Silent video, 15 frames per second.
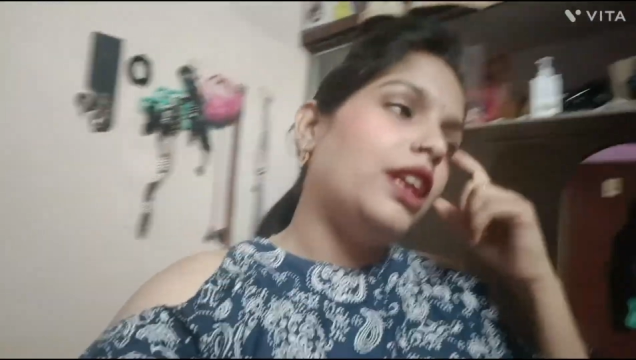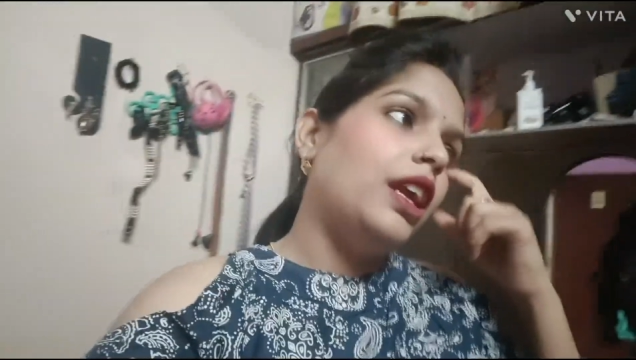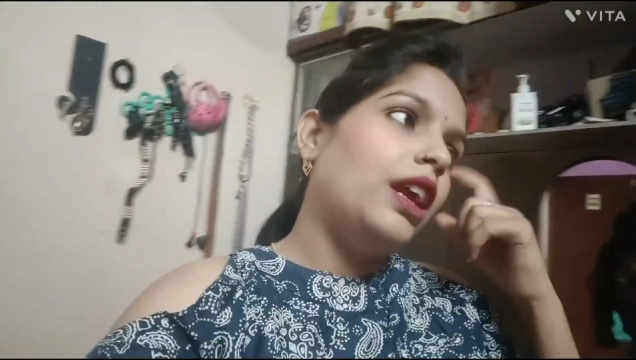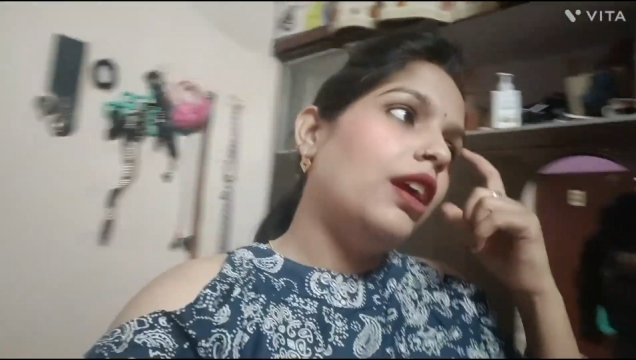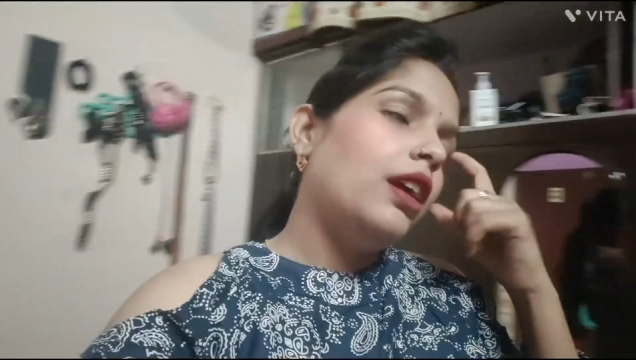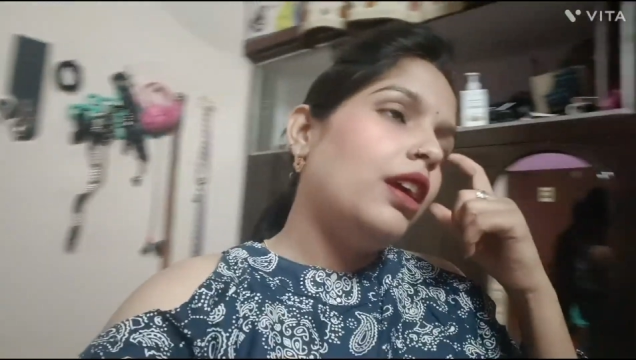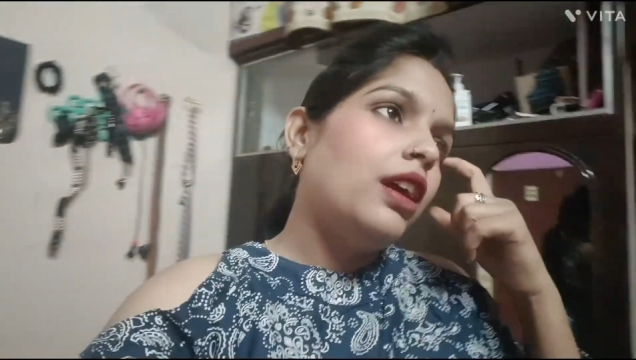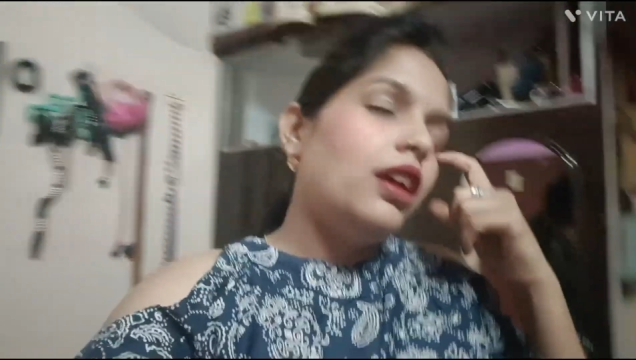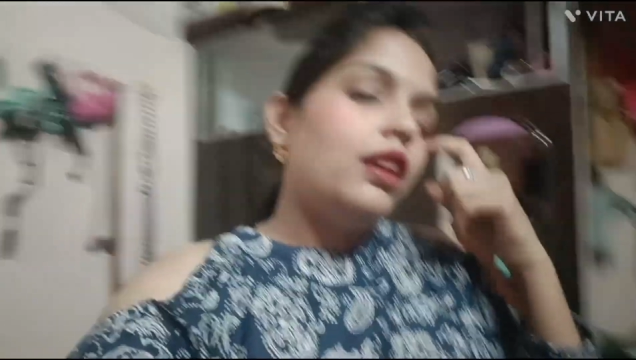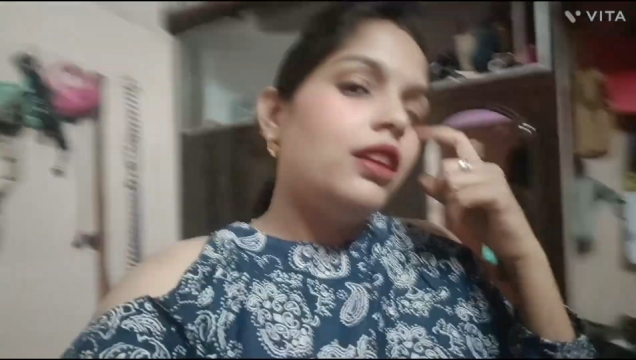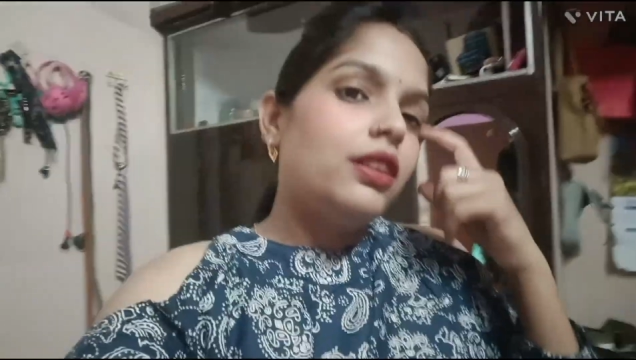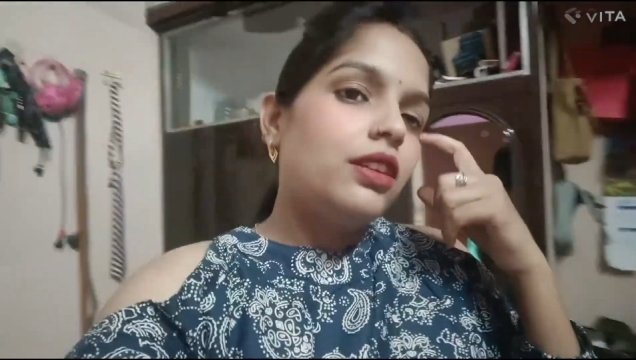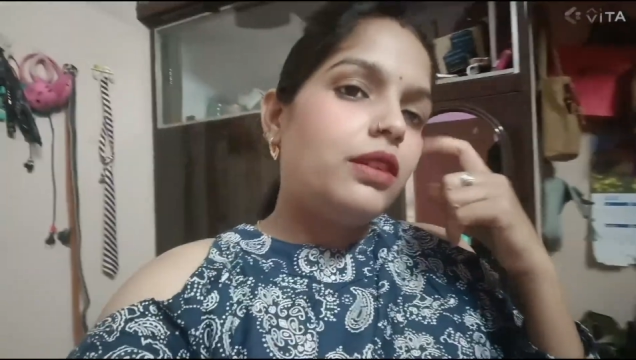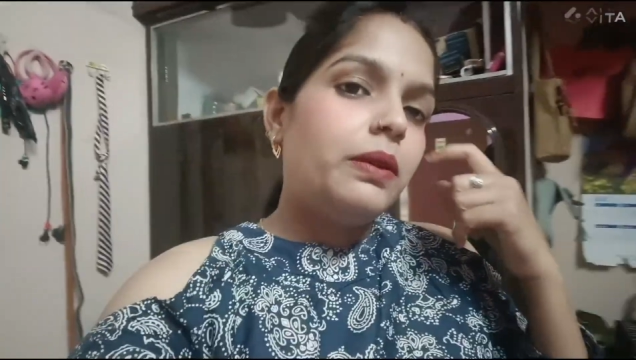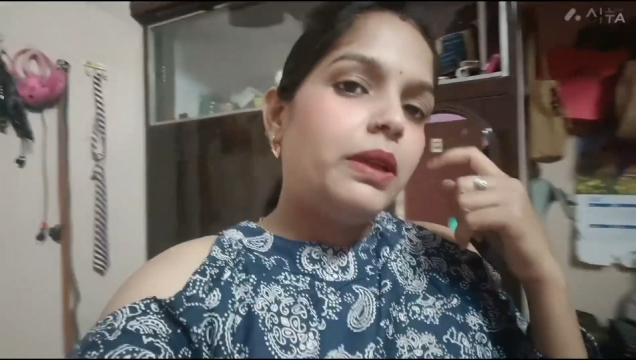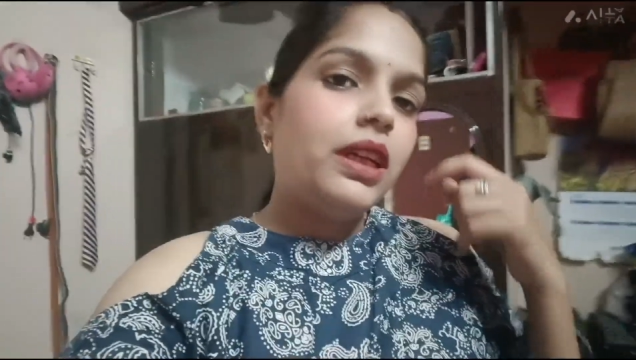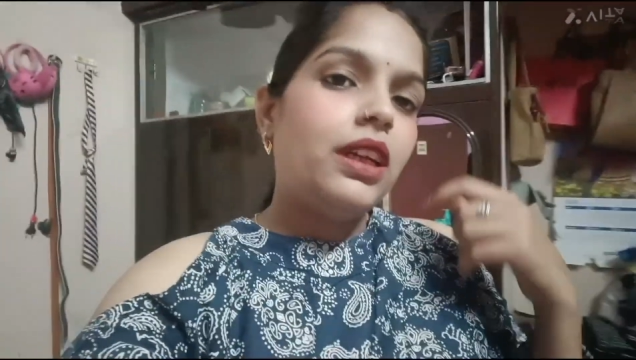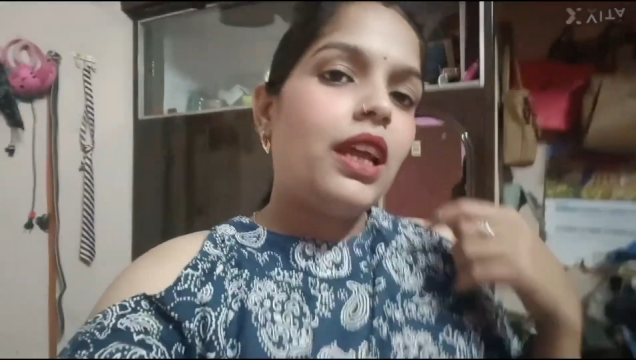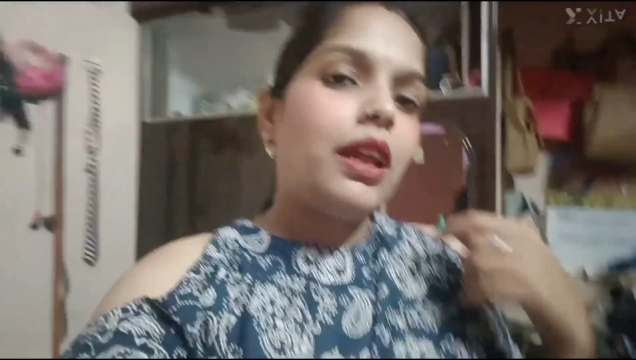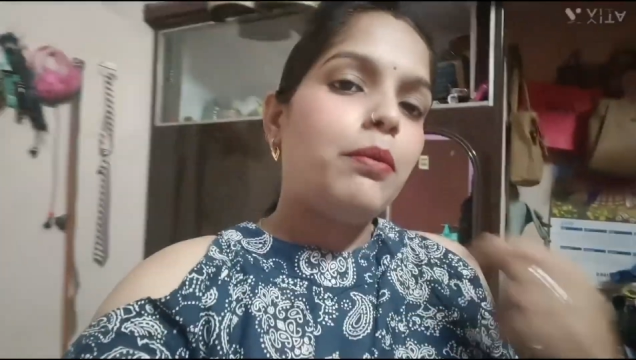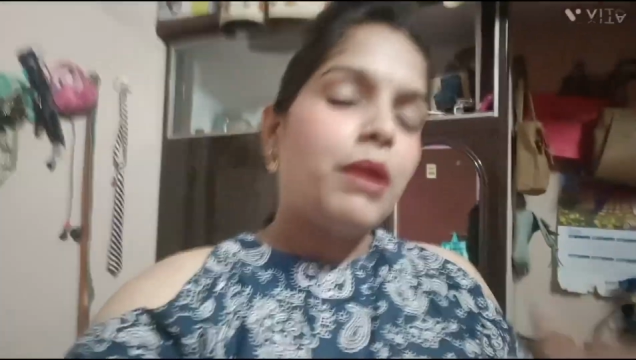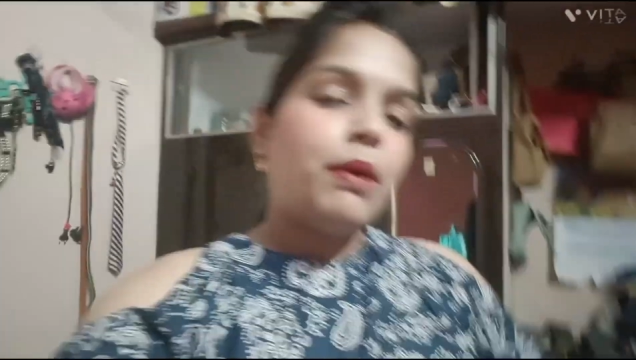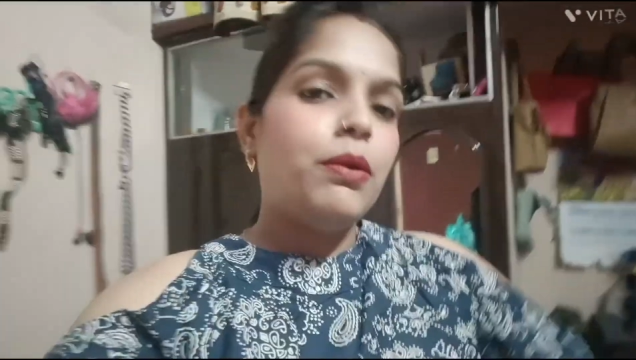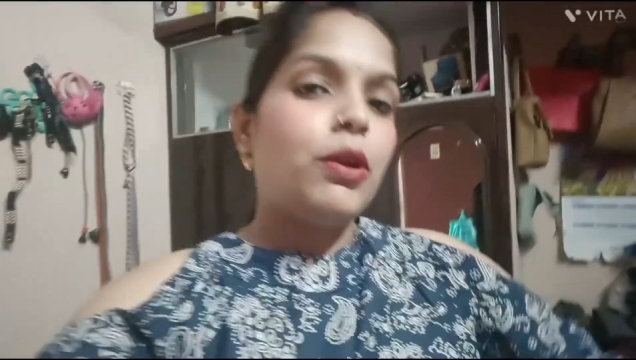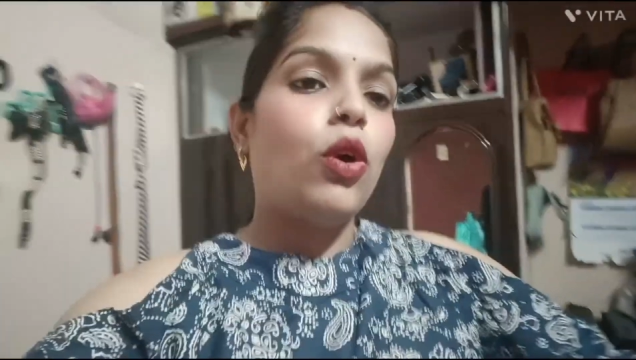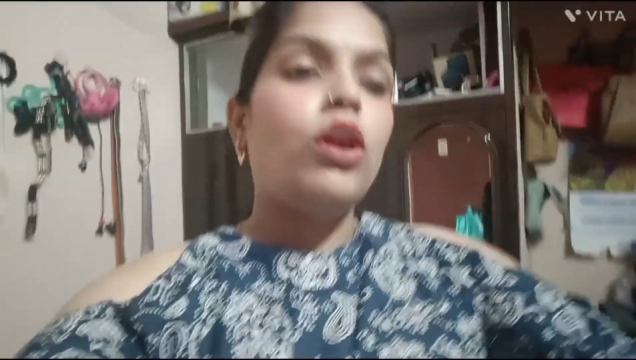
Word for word: हैं तो मैंने कहा यार मैं भी और